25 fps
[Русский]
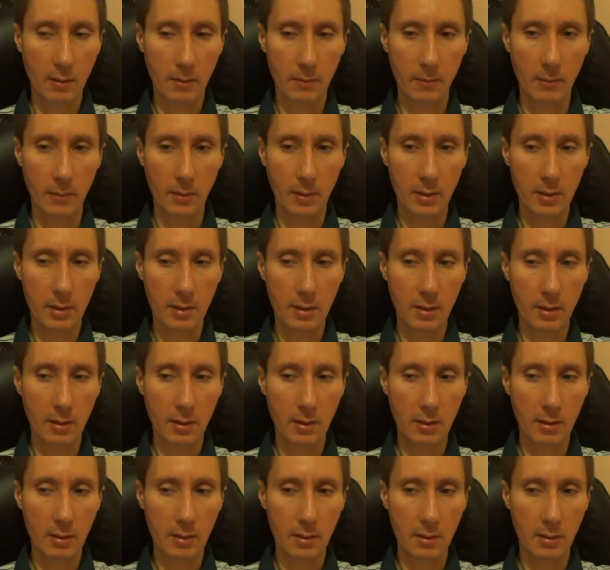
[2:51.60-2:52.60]
Мы
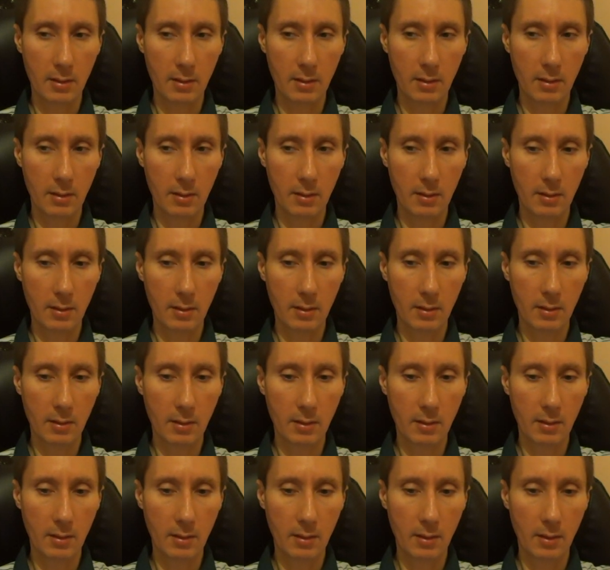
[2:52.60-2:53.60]
здесь
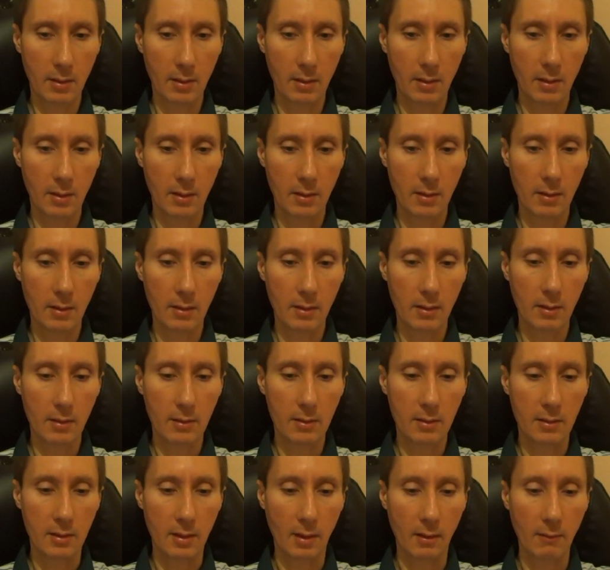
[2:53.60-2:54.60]

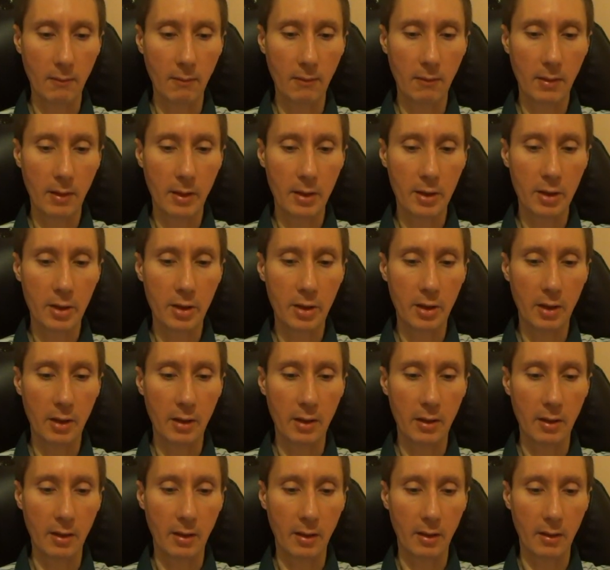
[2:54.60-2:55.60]
с самого
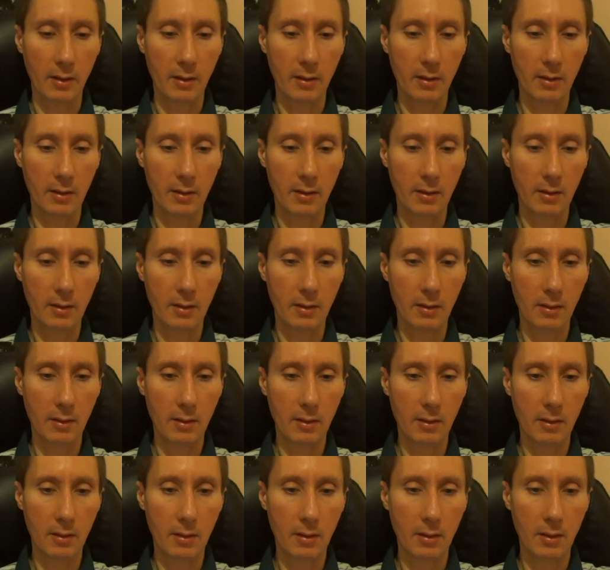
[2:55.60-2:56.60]
рождения –
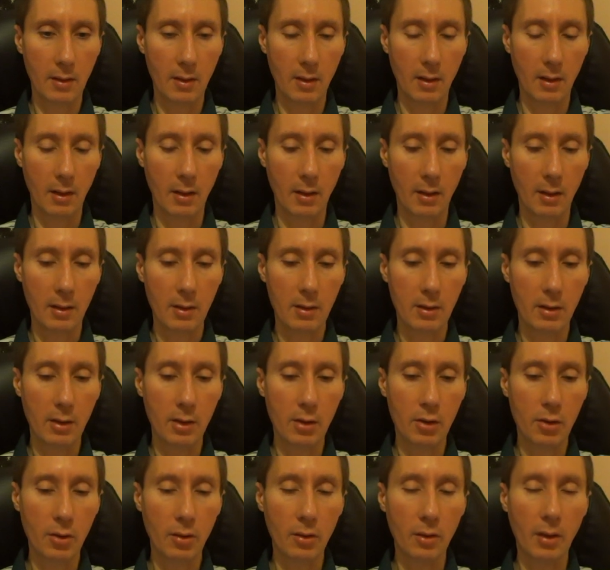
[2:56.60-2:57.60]
даже
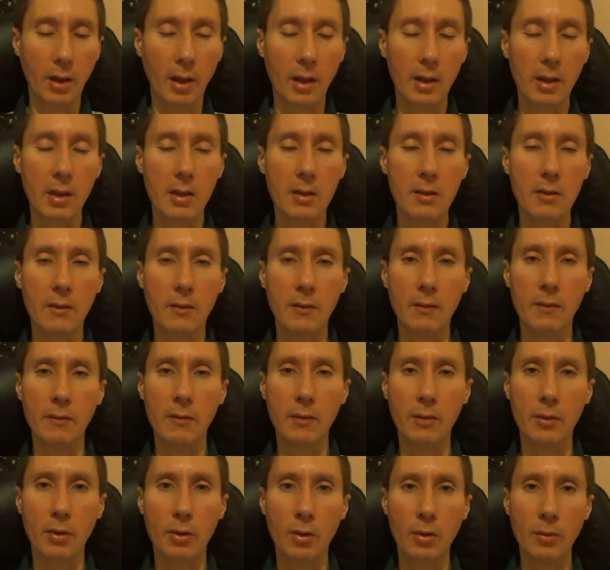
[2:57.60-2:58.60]
еще находясь в
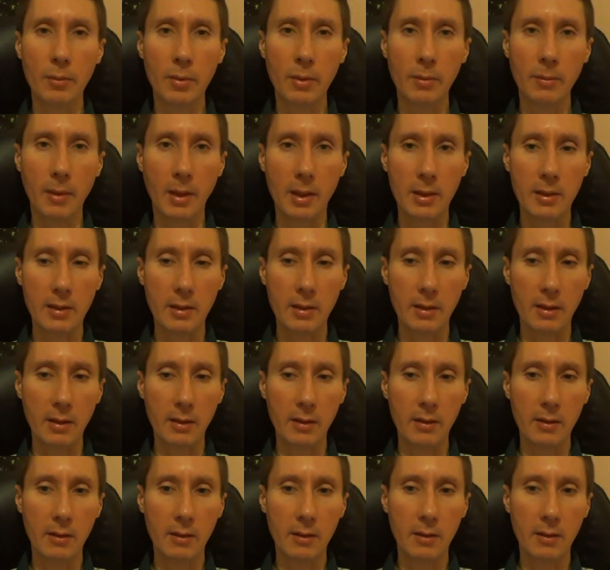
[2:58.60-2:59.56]
утробе матери,